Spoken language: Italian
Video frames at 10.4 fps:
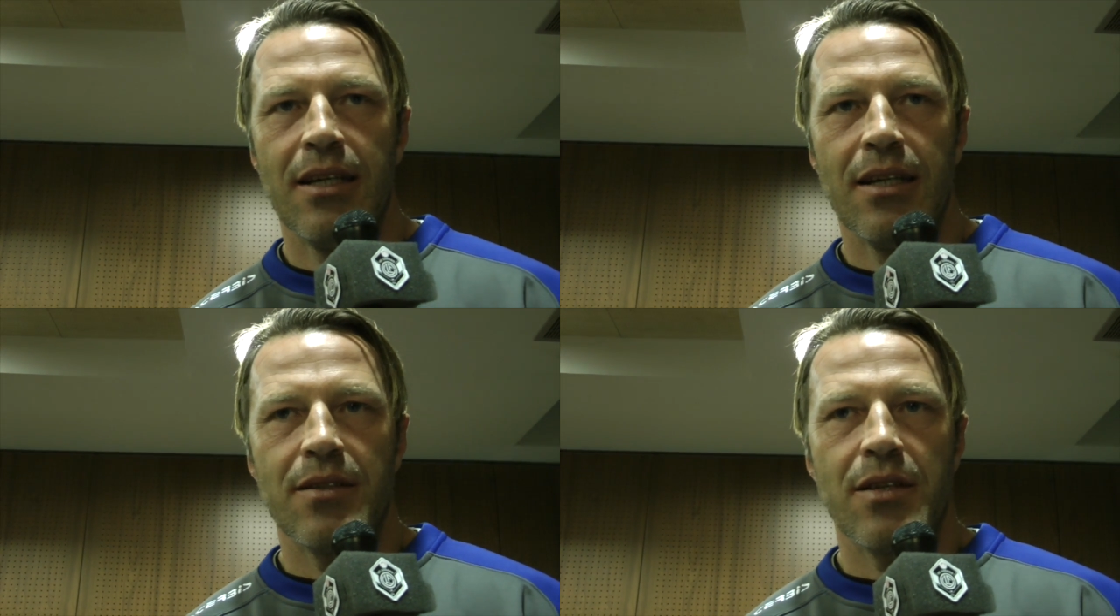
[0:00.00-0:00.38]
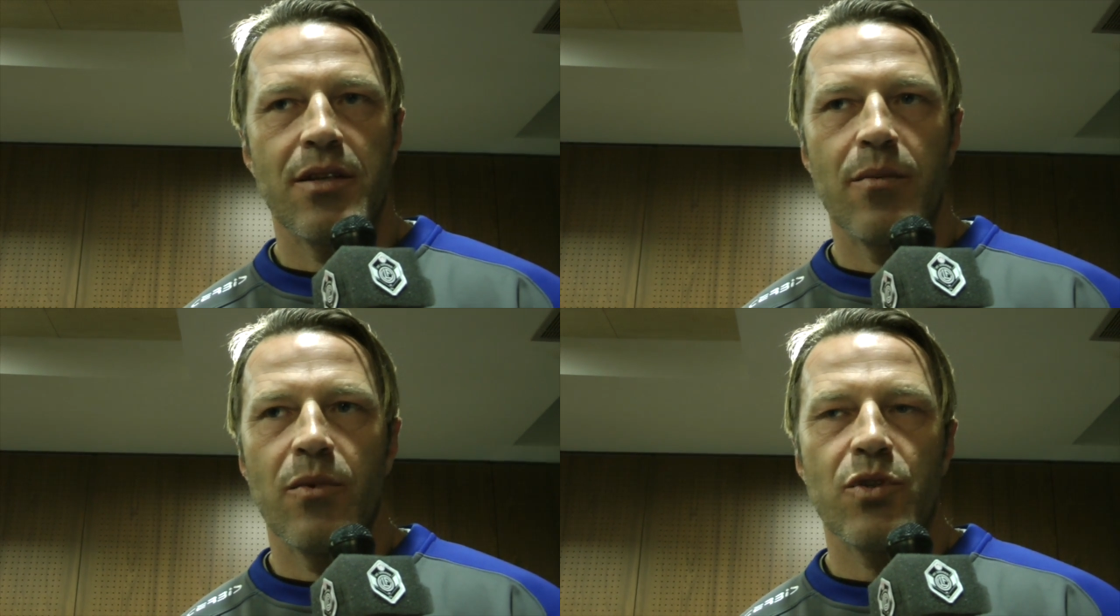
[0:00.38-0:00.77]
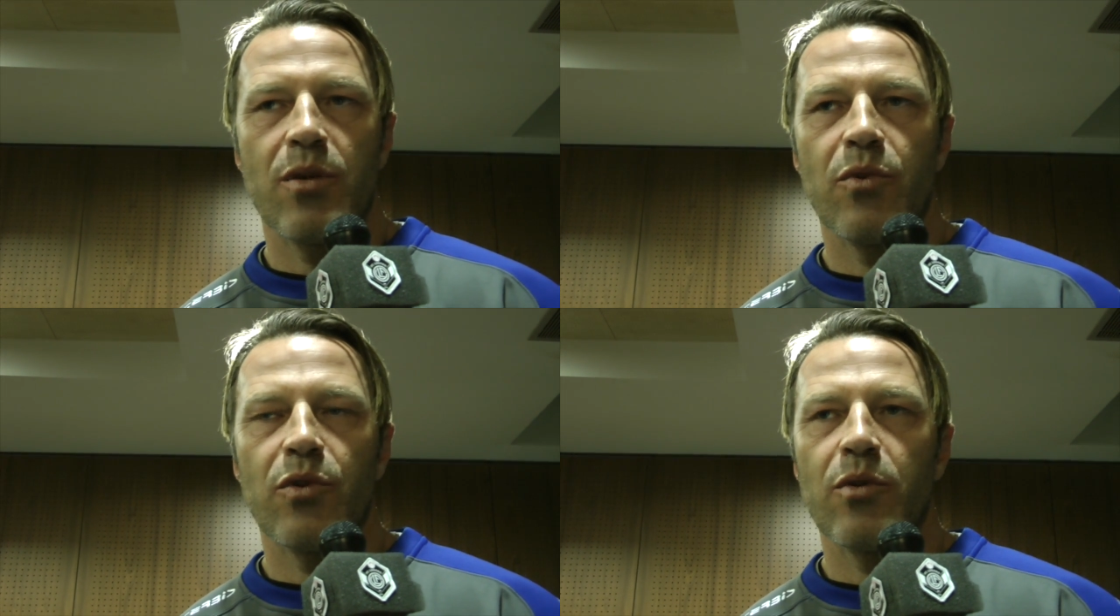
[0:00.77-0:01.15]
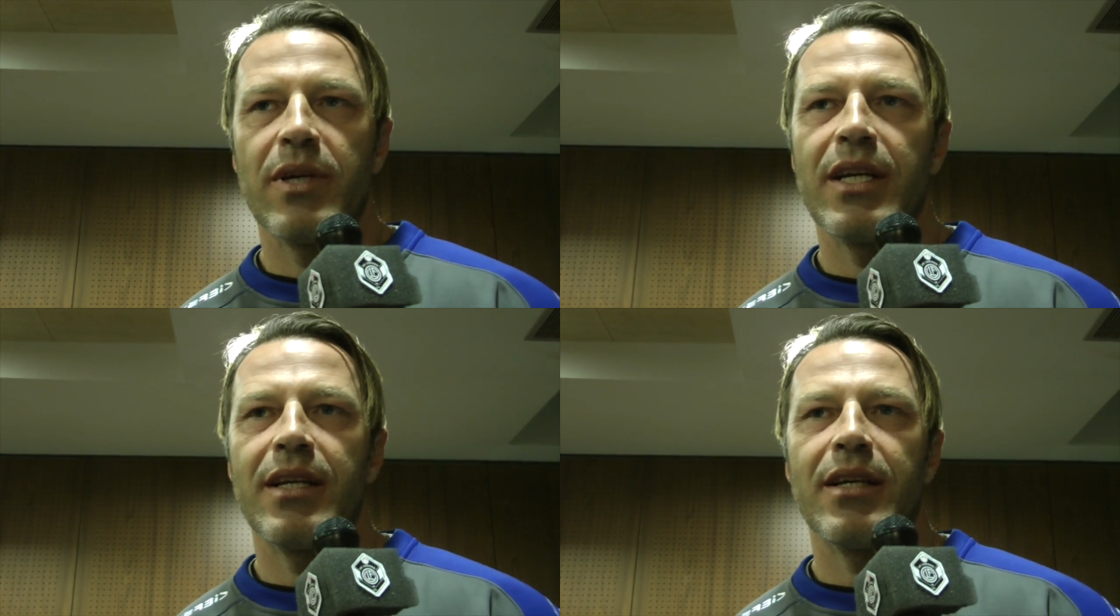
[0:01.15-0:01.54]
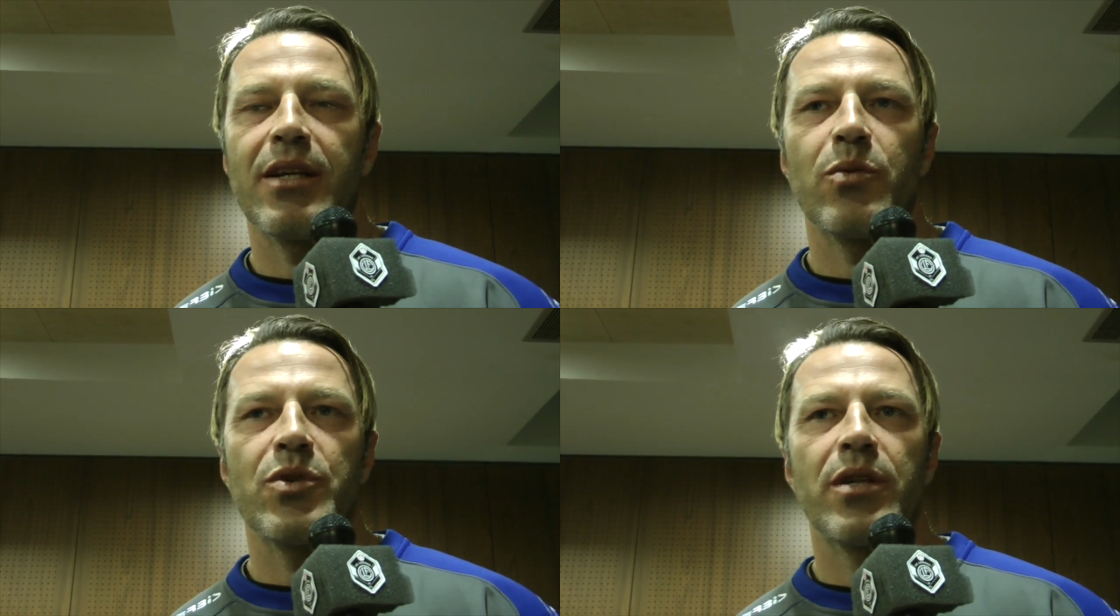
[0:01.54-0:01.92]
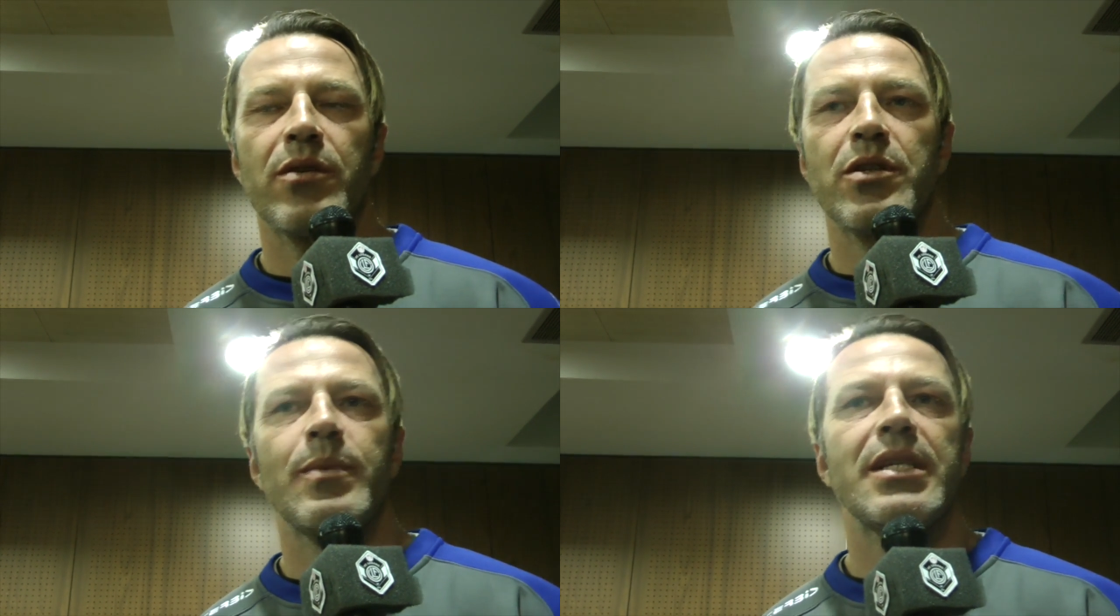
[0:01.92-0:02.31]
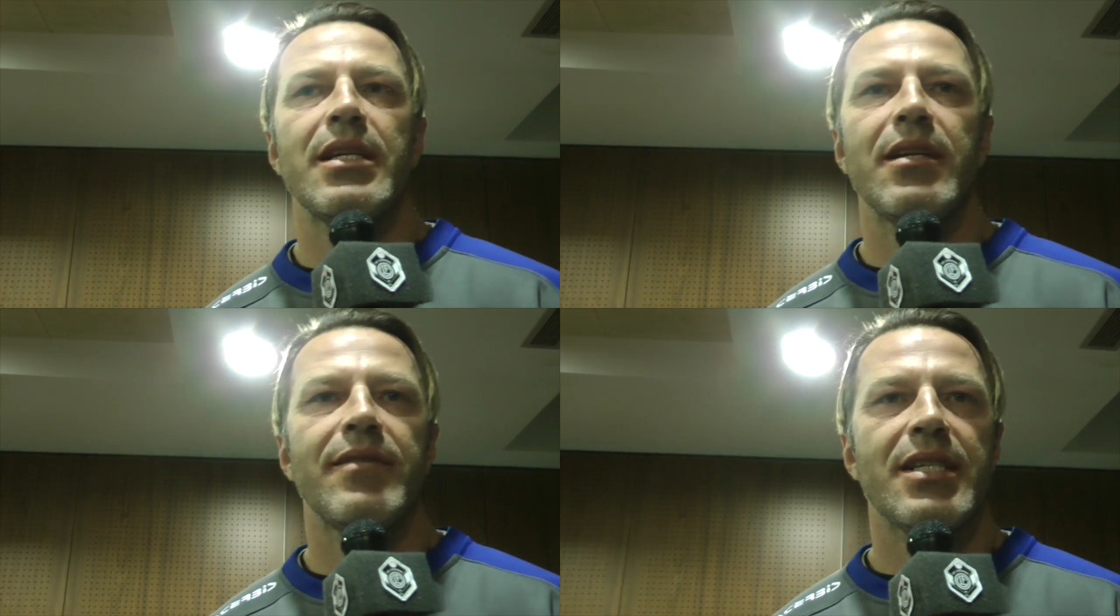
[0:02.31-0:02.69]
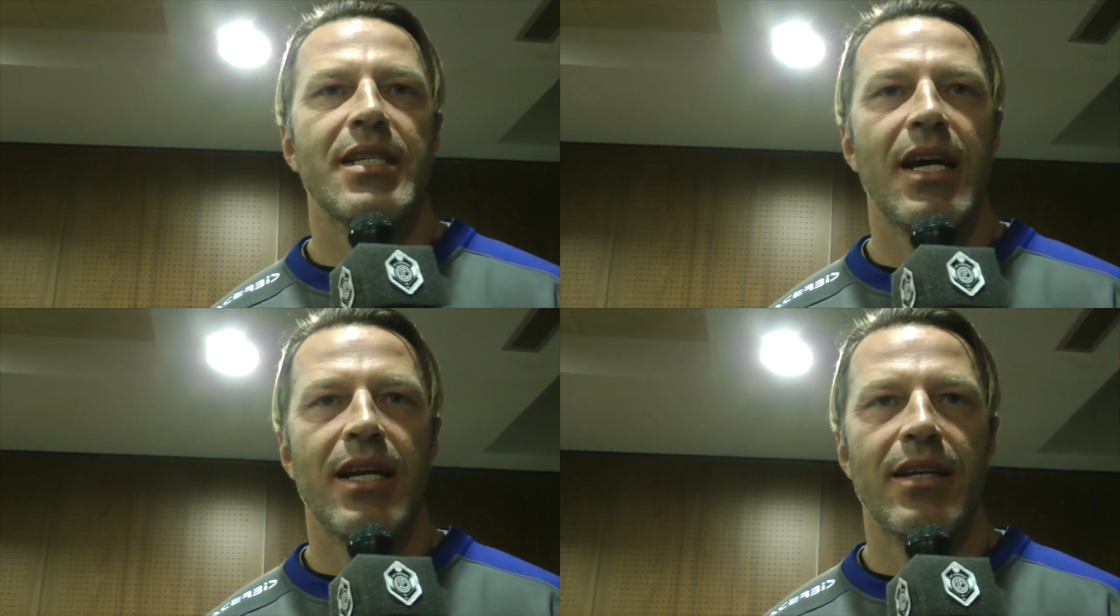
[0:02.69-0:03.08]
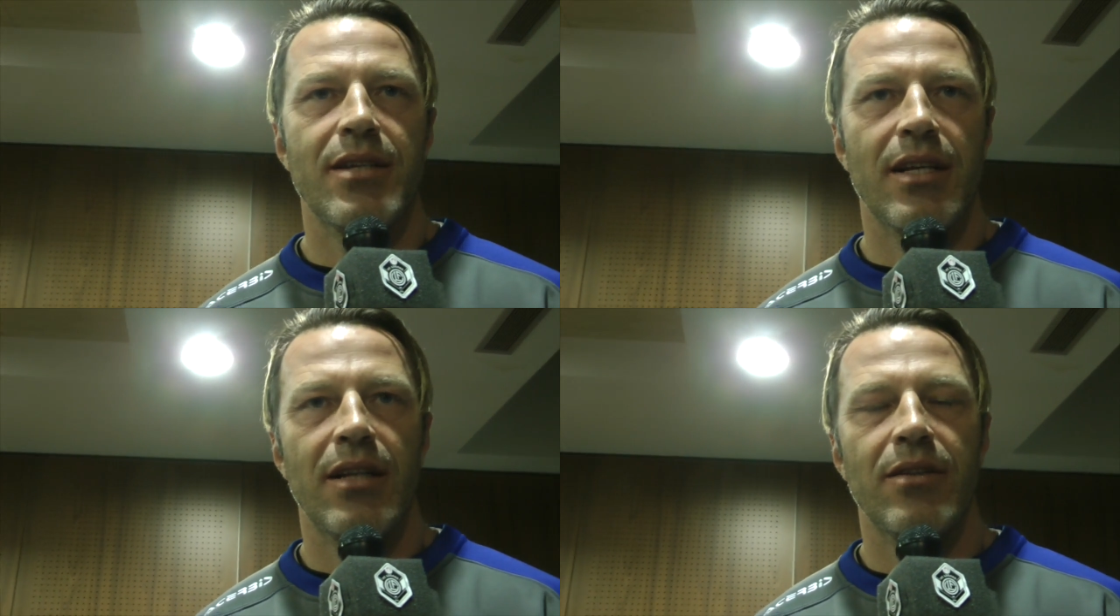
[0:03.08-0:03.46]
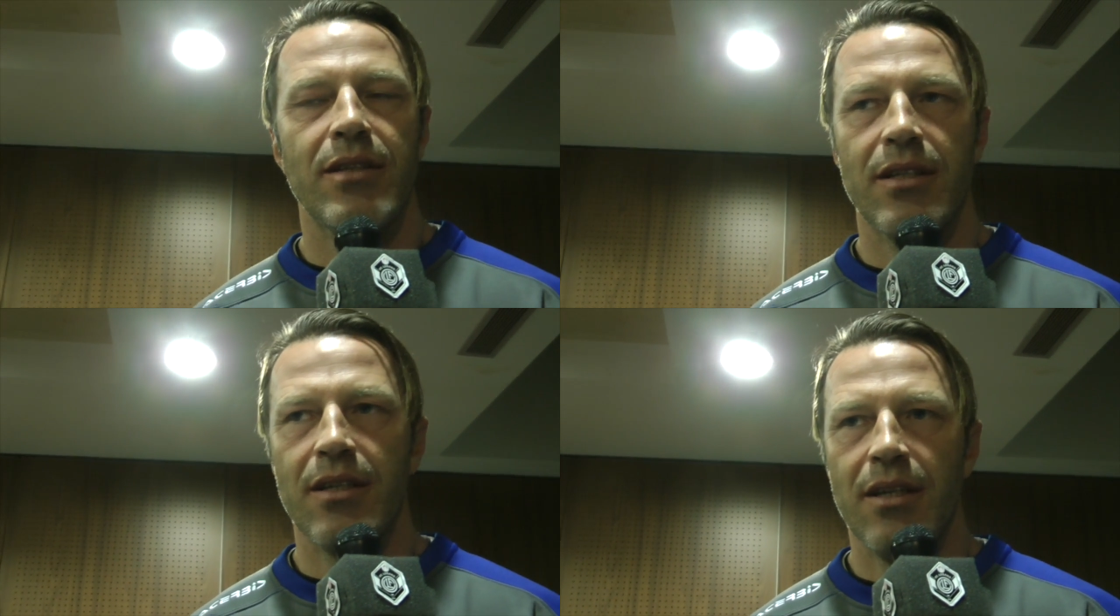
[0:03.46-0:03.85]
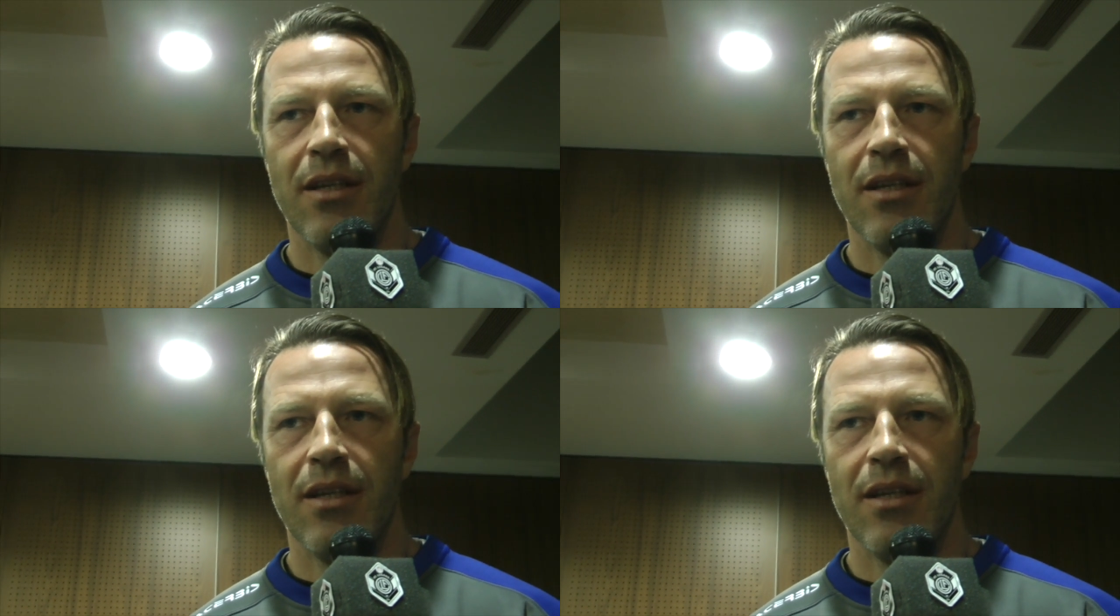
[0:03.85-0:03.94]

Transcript: si sia mossa molto bene, riducendo gli spazi agli avversari, cercando di,